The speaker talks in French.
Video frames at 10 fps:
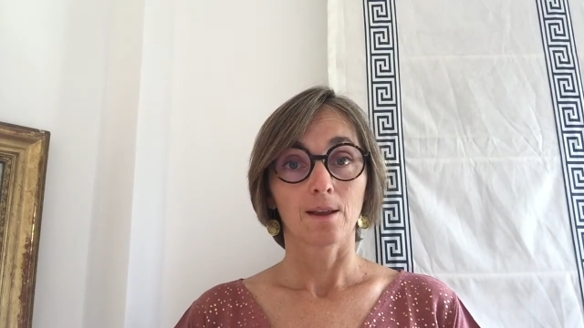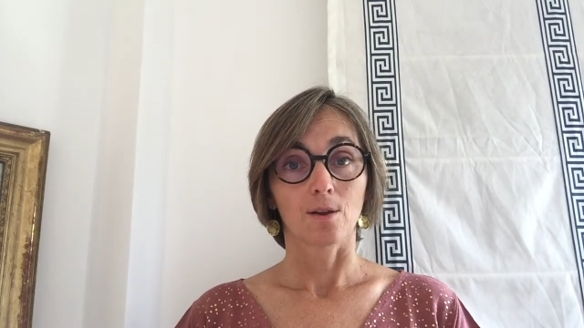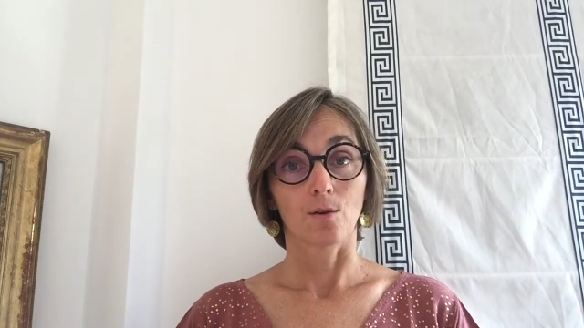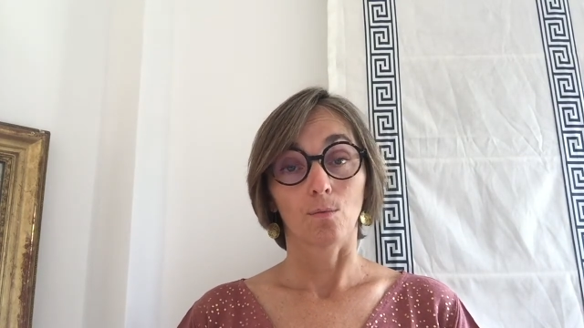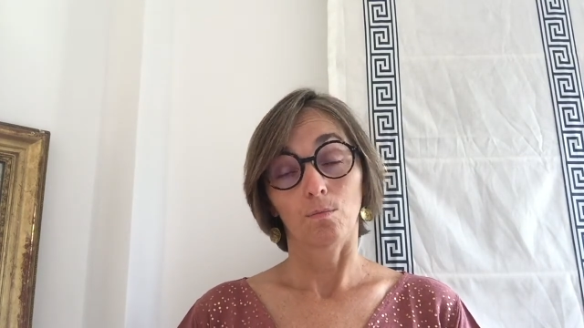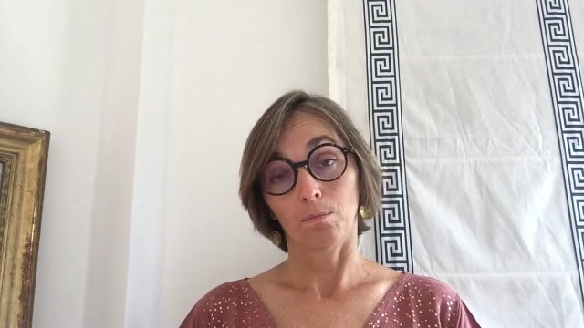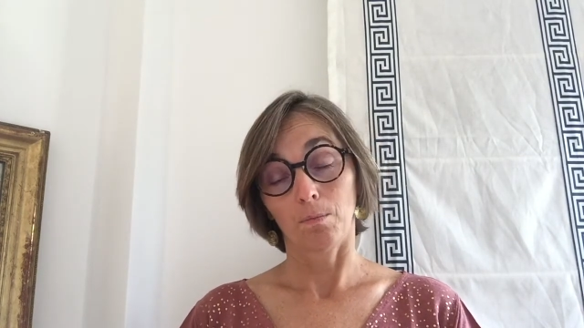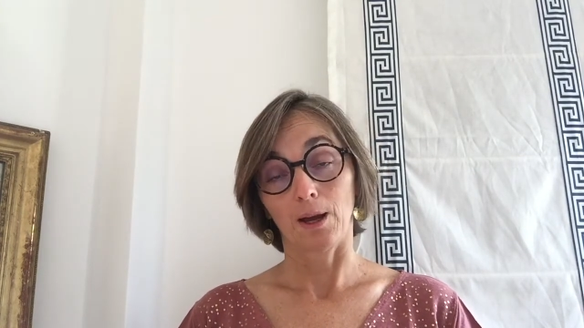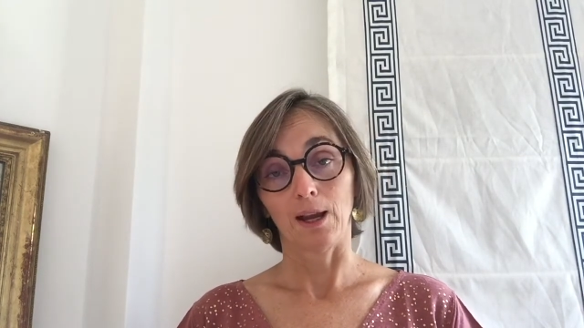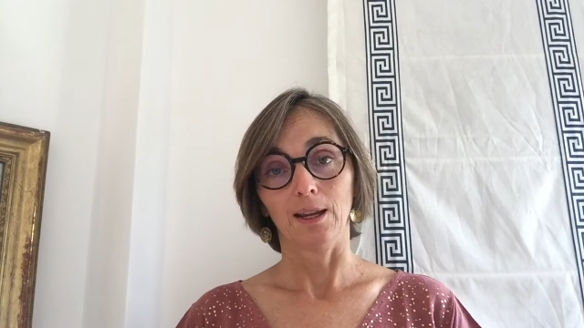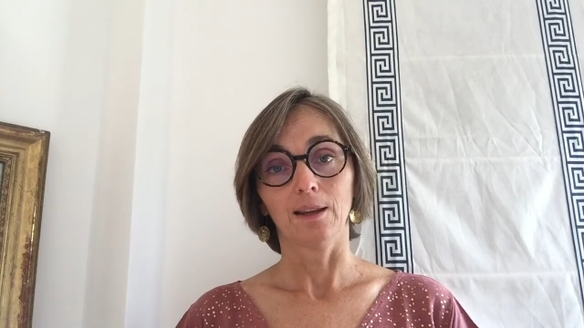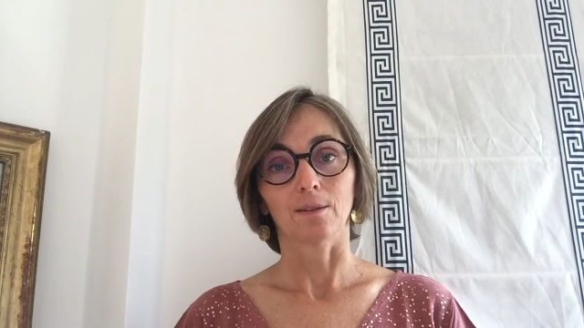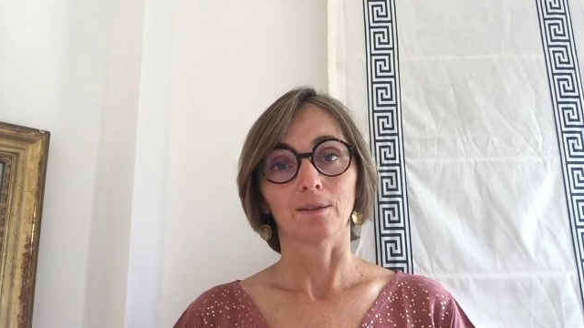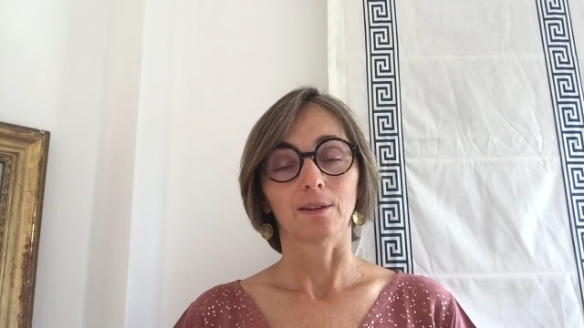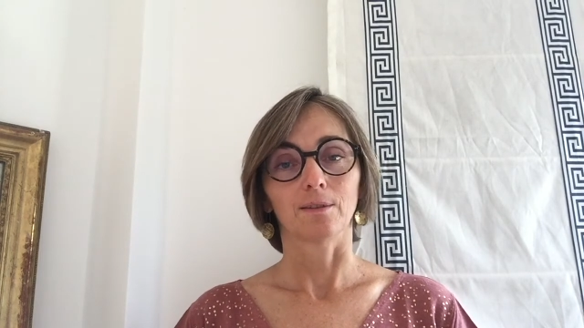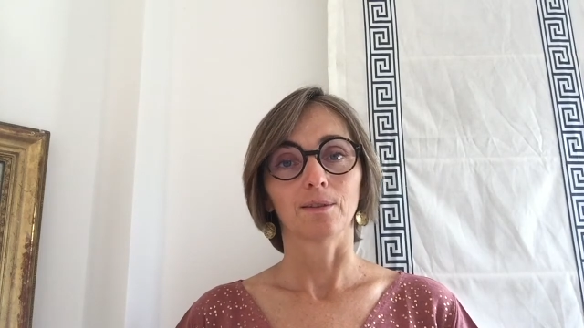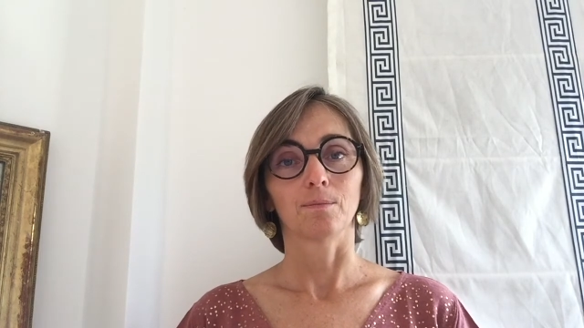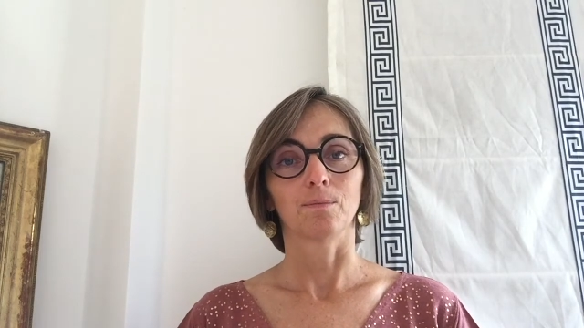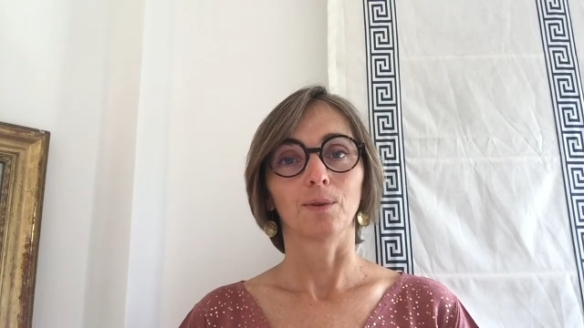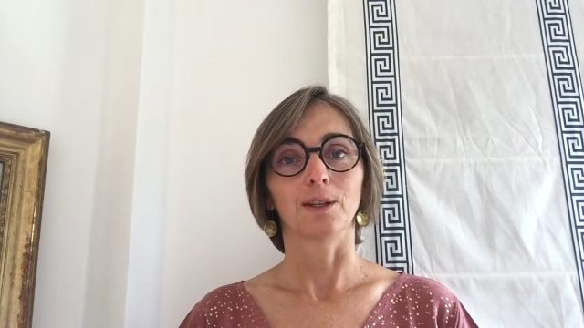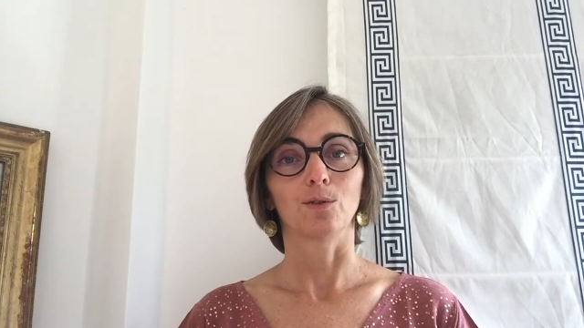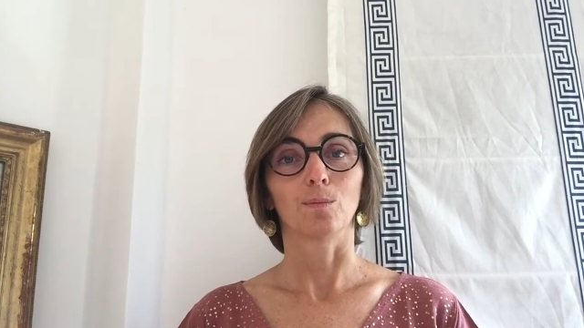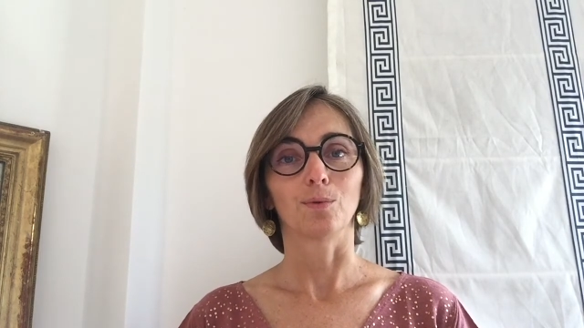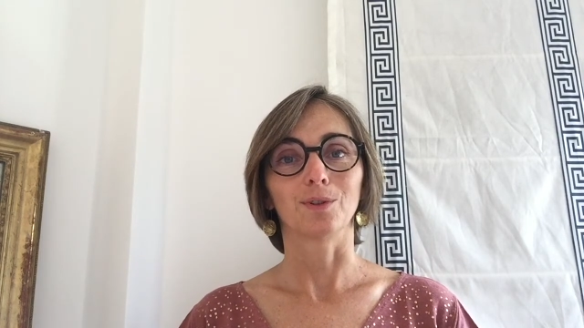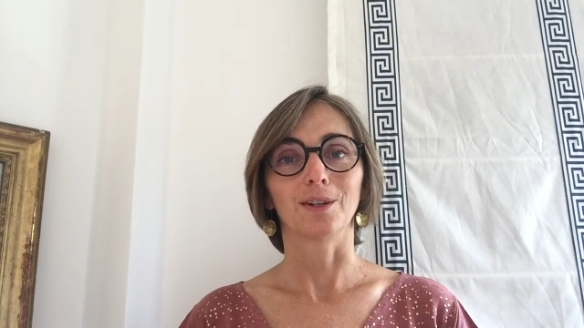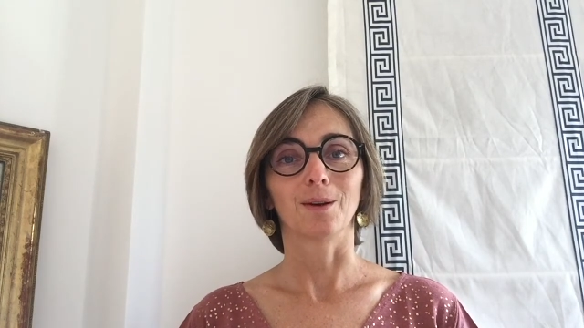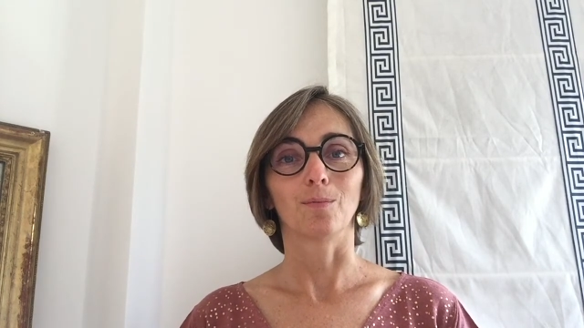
euh, Pareil, hein, mettez sur pause